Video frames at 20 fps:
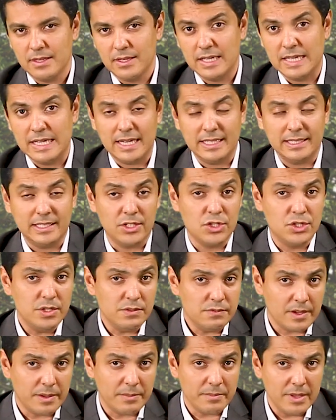
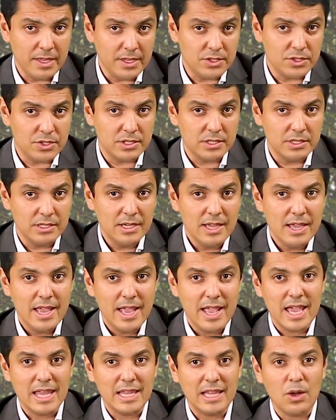Gradativamente,
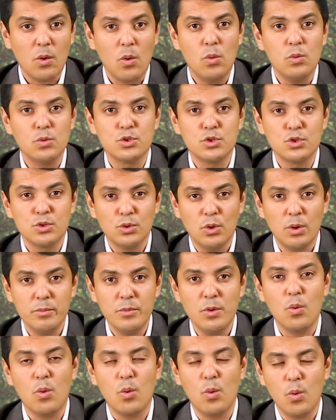ela
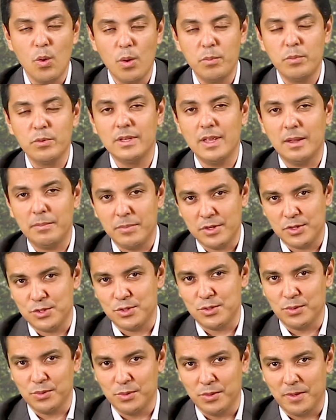consome o corpo da
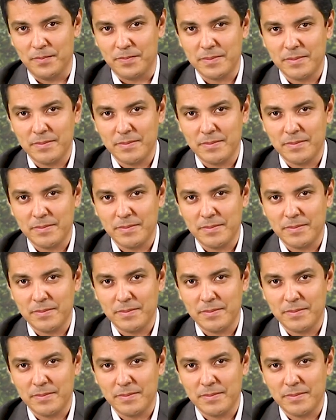pessoa.